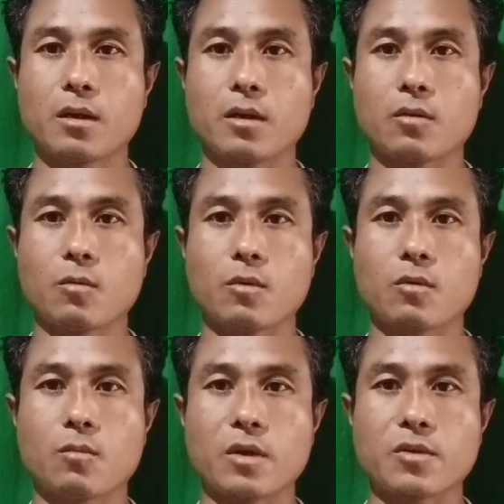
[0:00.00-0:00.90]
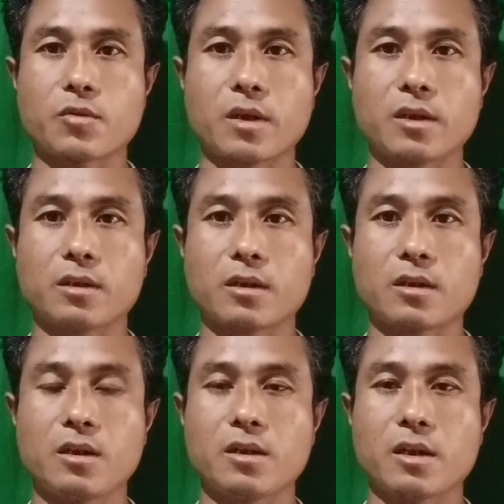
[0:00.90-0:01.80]
Yan kobol mansuani man swani
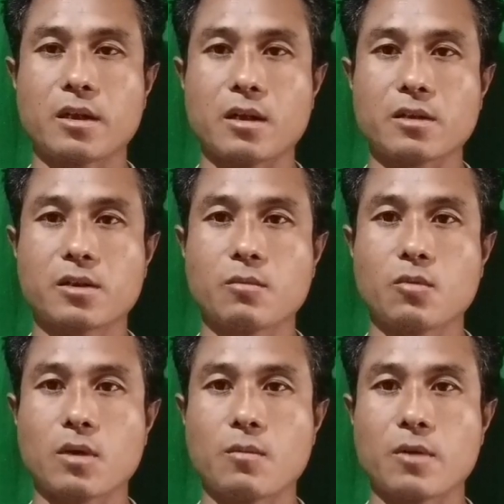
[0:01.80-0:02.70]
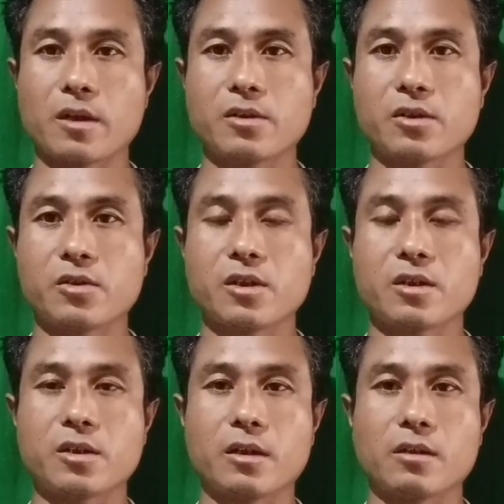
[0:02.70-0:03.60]
geta de yan asam gol para
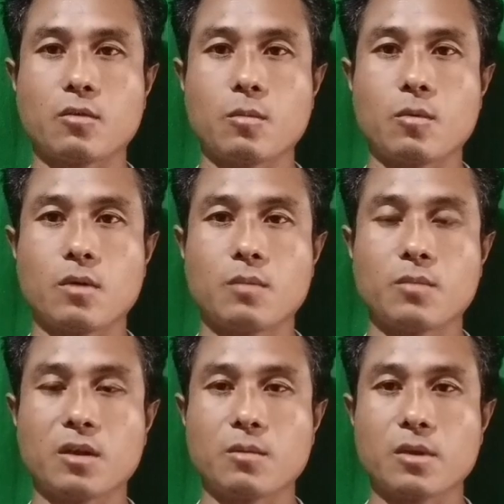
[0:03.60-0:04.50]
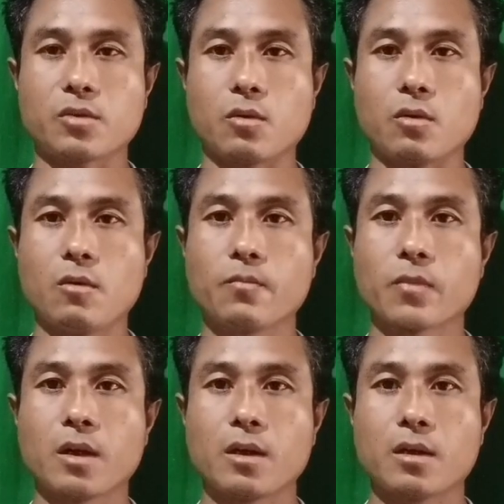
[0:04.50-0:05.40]
district yan kobong ga menggeba songo
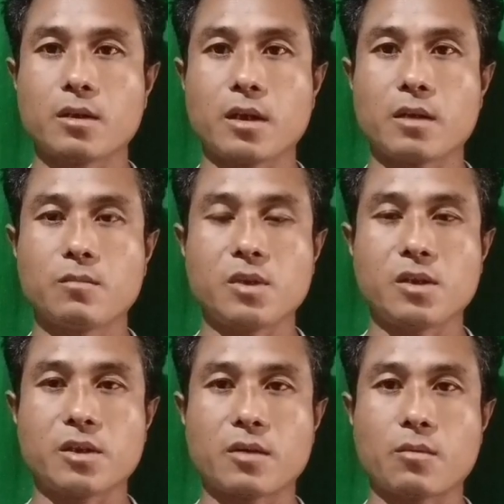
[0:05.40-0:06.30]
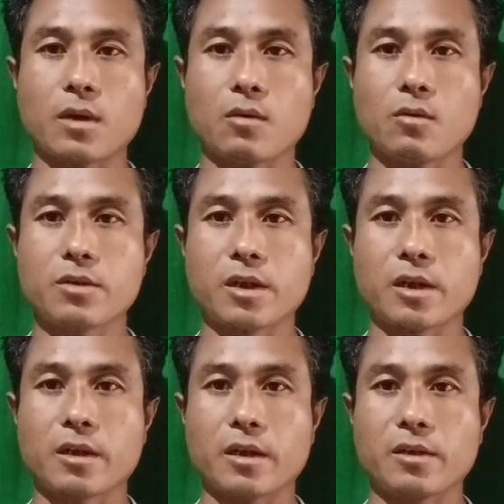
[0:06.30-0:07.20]
ian mijar walo
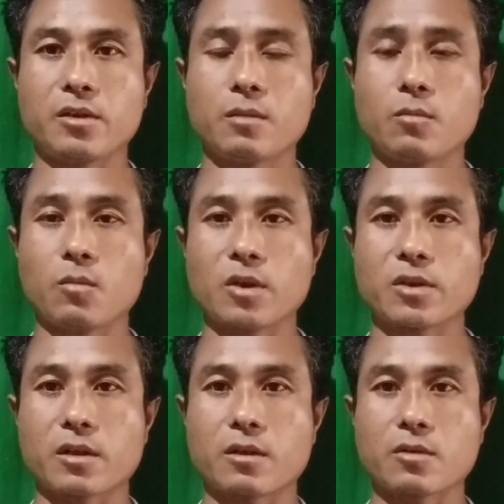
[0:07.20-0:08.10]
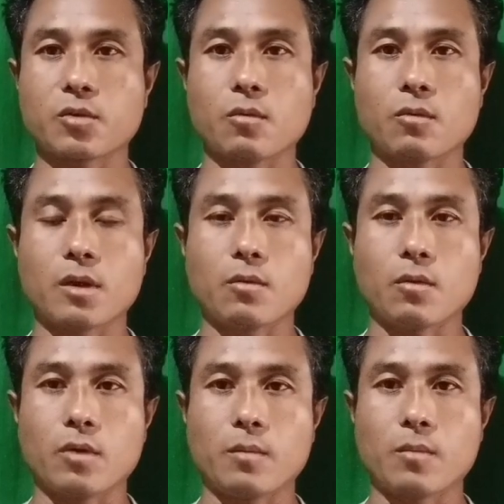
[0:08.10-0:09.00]
jian adita mongmajakrang songona
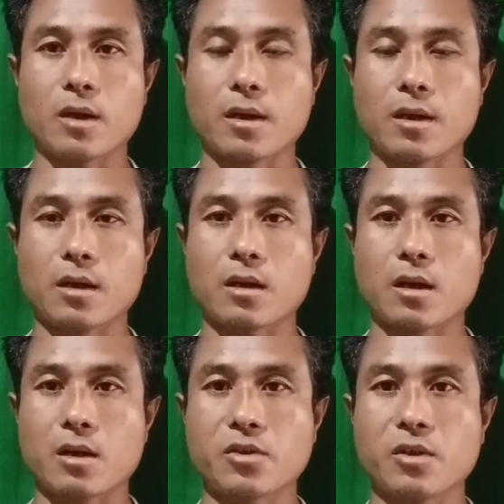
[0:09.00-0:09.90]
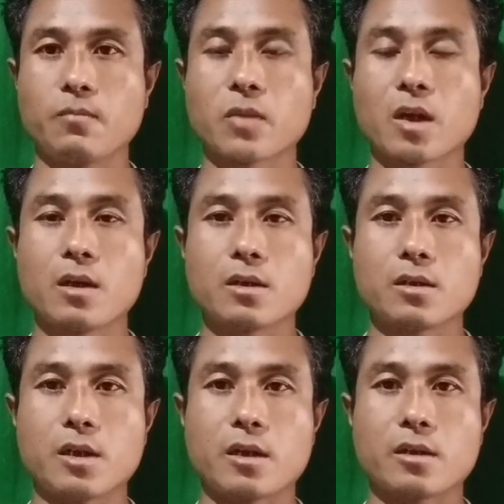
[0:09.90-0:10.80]
ukonenba hala ka·achim
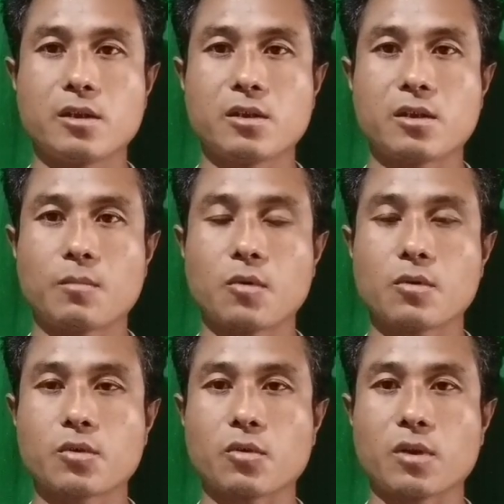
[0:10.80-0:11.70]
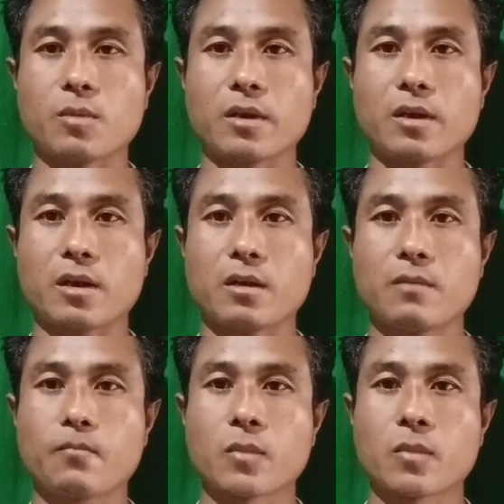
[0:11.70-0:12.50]
iarangni gisepon songni manderang